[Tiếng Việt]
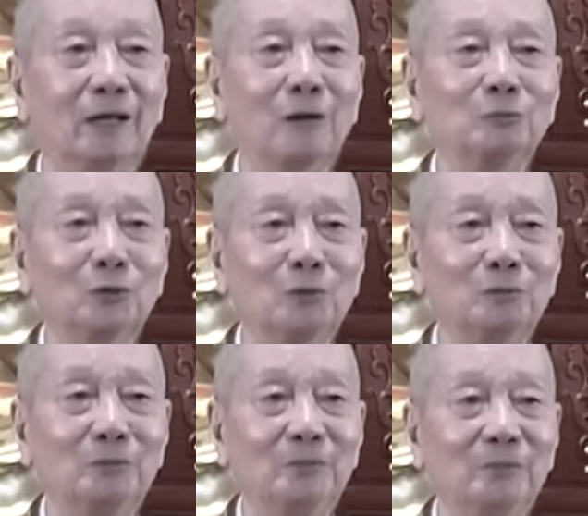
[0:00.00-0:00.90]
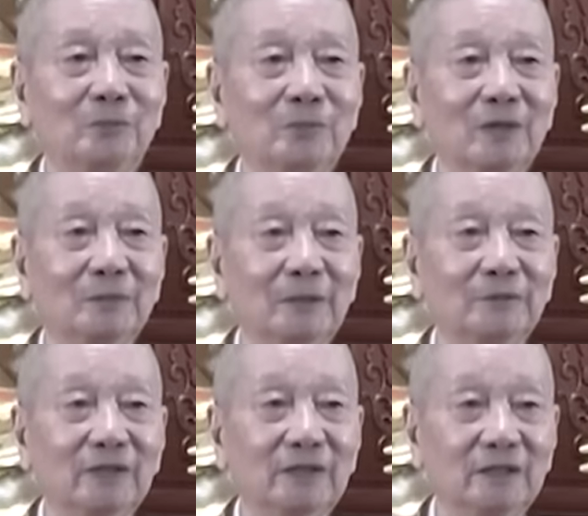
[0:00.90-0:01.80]
là không tốt nhưng mà
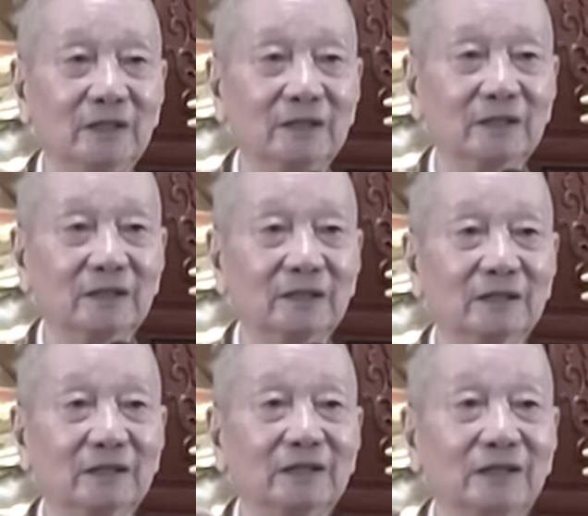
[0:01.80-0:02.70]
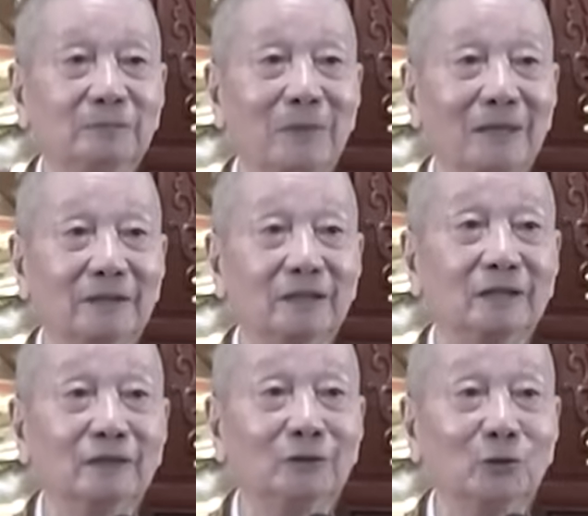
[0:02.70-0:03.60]
vì ta nhìn bằng cái
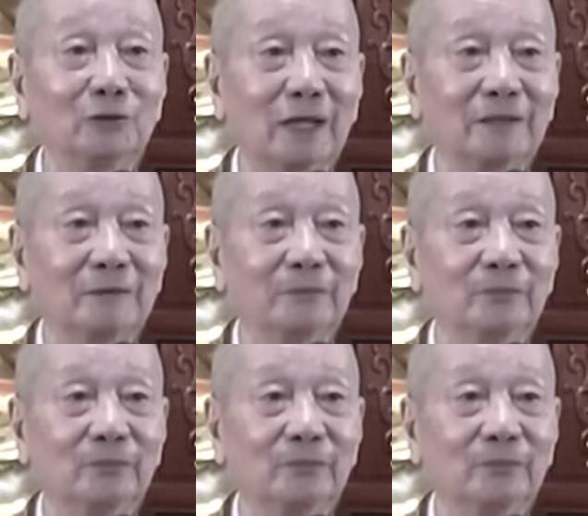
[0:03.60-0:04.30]
chân linh của ta